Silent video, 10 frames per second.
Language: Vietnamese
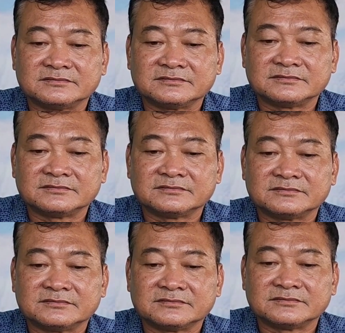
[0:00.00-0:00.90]
Rồi vậy anh
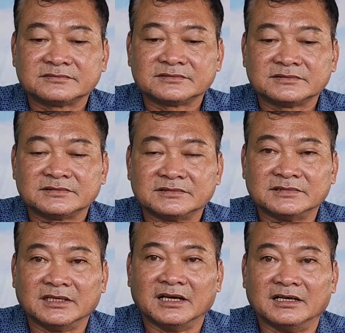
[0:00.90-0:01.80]
ha.
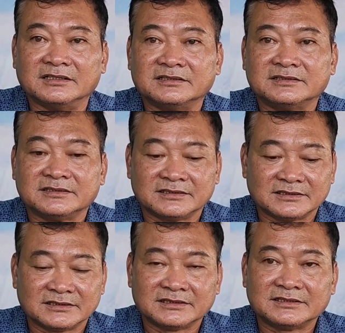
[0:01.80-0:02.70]
Dạ. Rồi à,
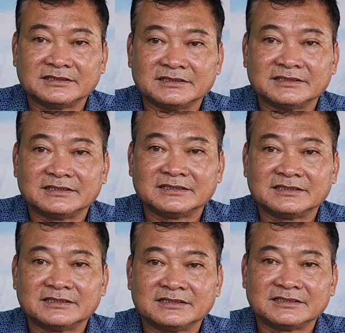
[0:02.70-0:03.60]

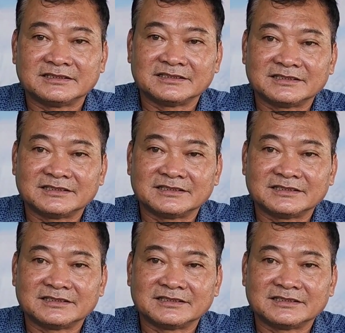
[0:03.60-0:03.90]
à,